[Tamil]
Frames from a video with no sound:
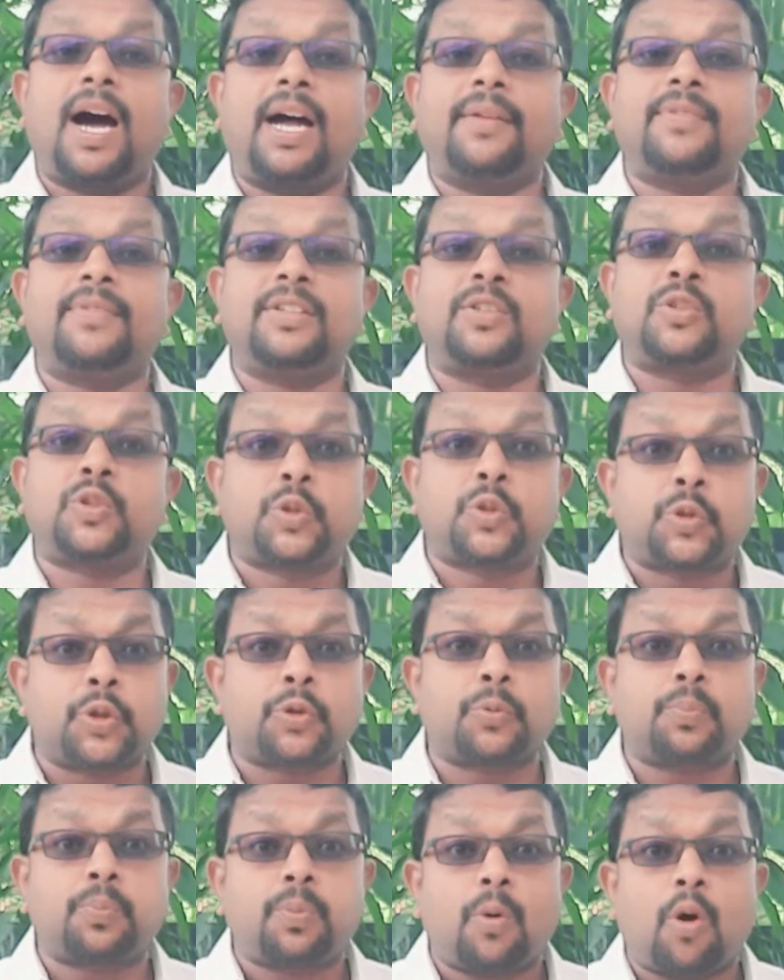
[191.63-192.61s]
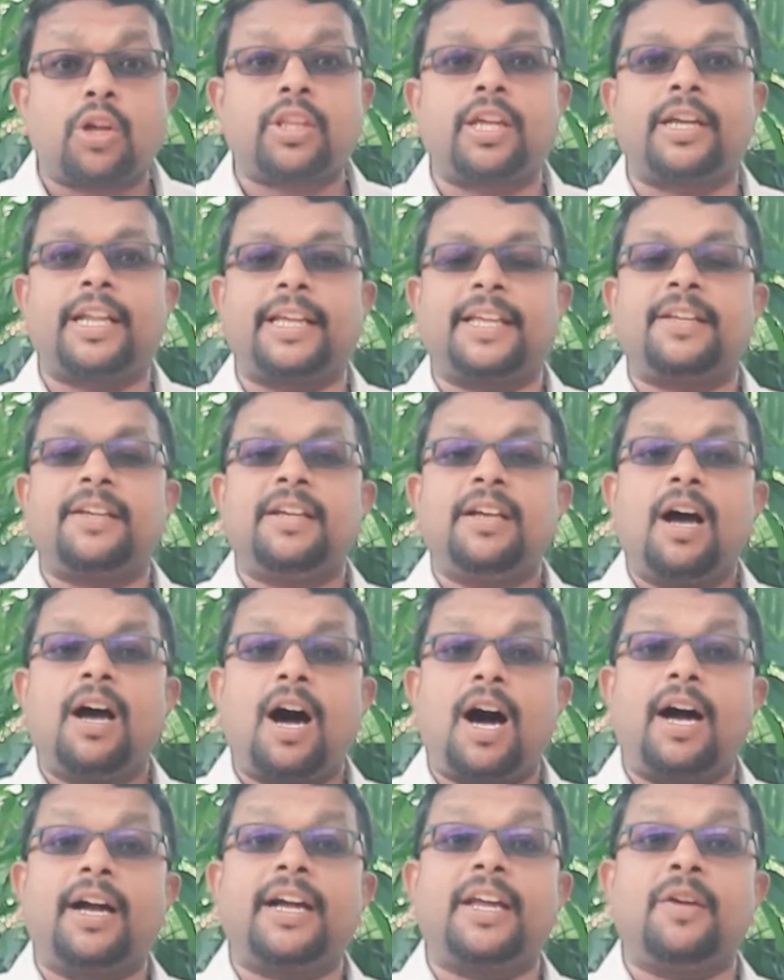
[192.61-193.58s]
அந்த துர்போதனை
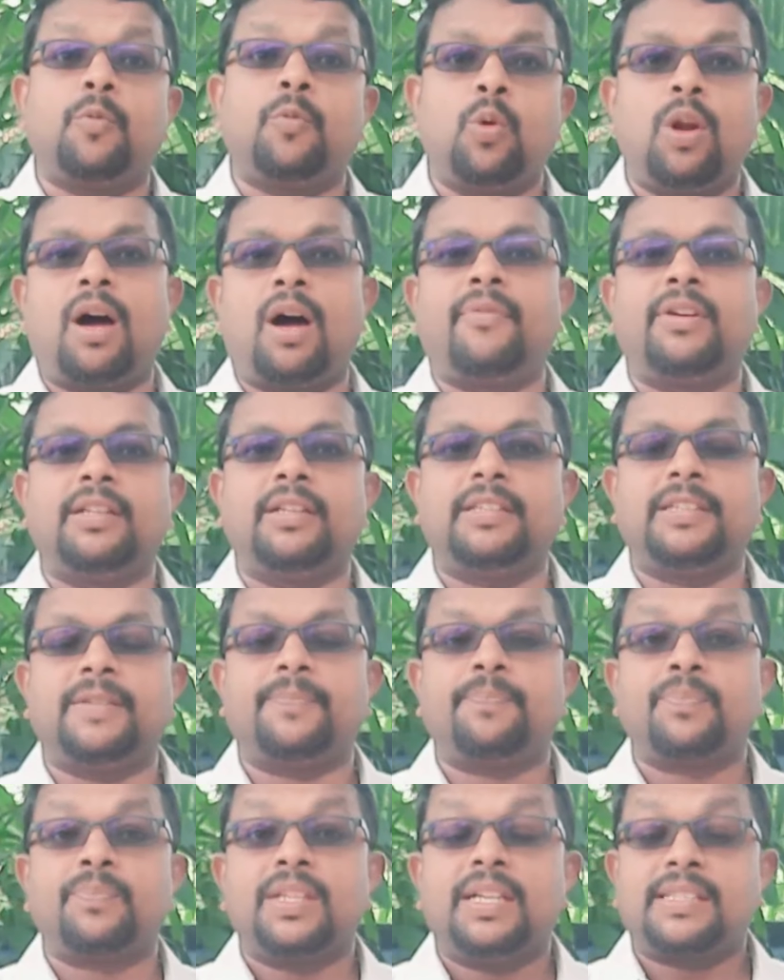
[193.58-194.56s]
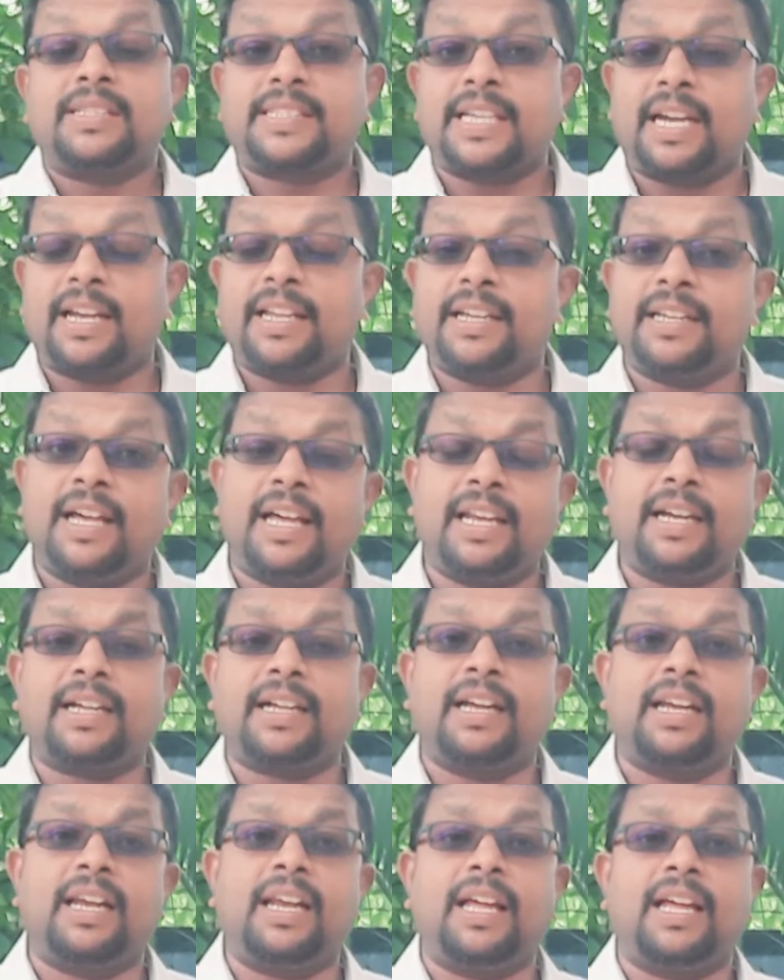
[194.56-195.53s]
அங்கே உலாவினது சில
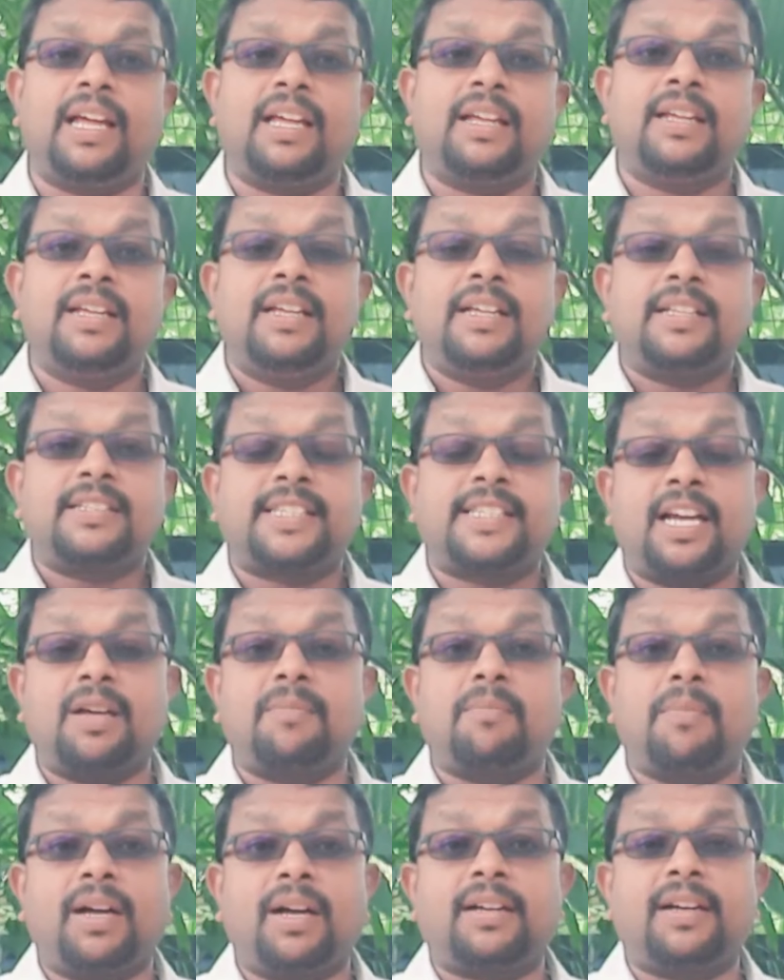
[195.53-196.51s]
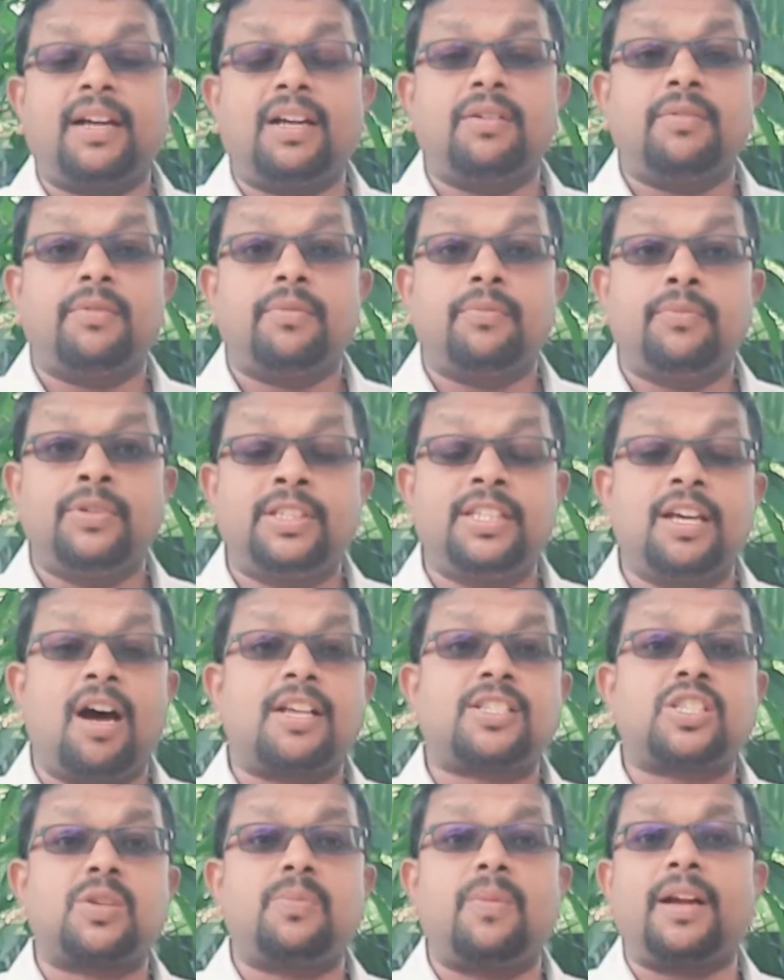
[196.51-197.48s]
நேரங்களில் சில மக்கள்
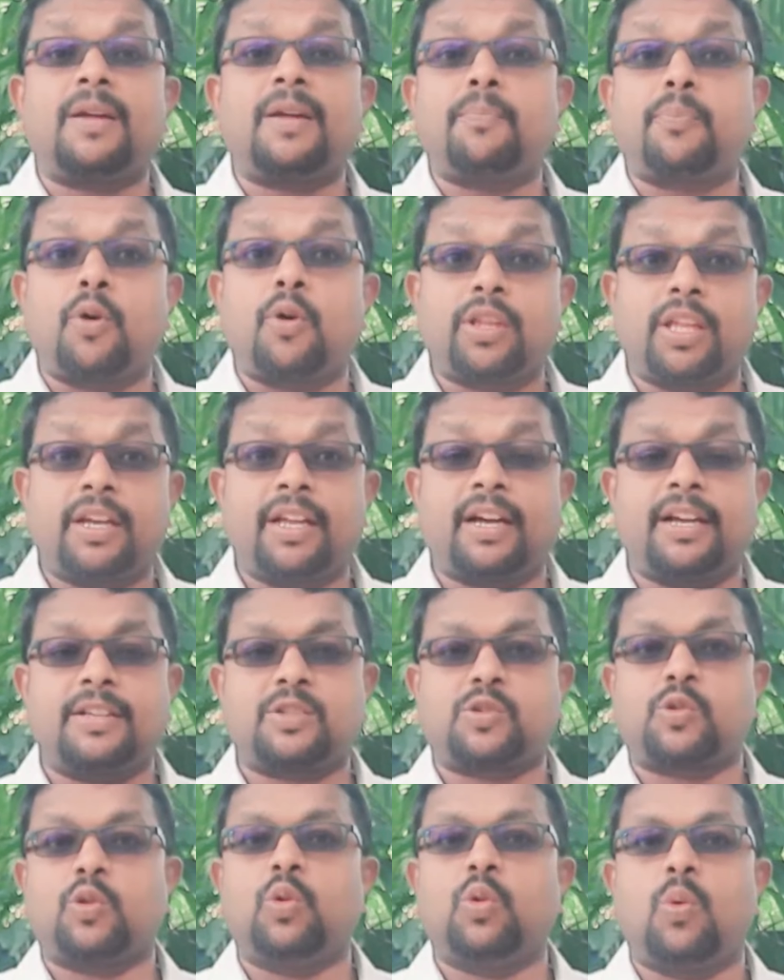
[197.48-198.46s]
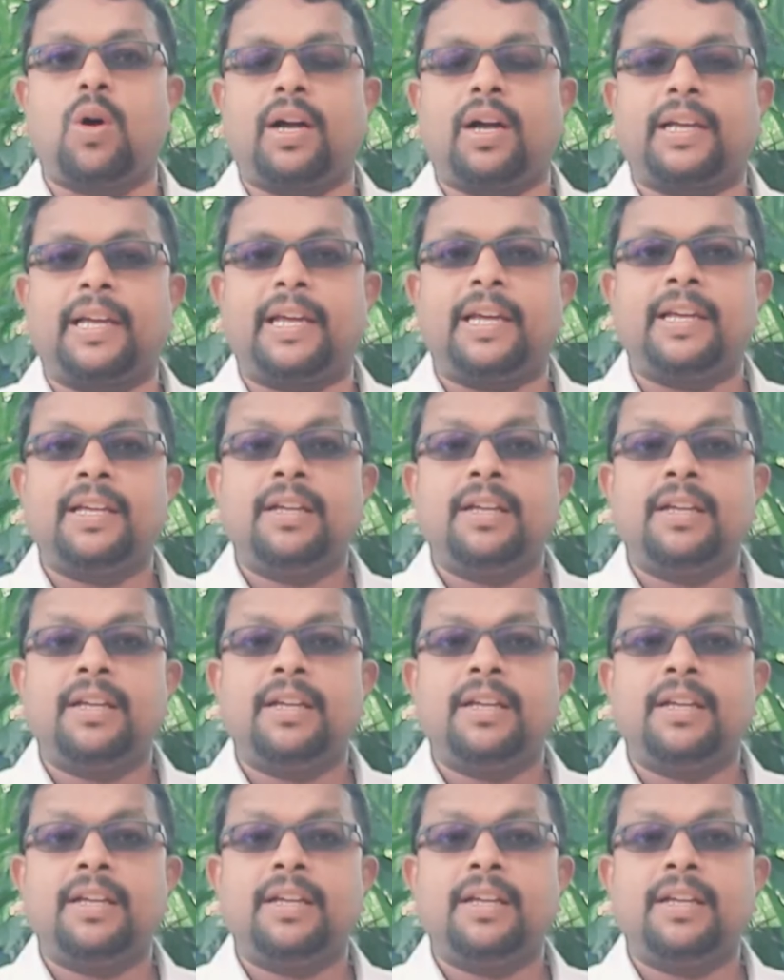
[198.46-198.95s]
வித்தியாசமான போதனைகளை சொல்லுவாங்க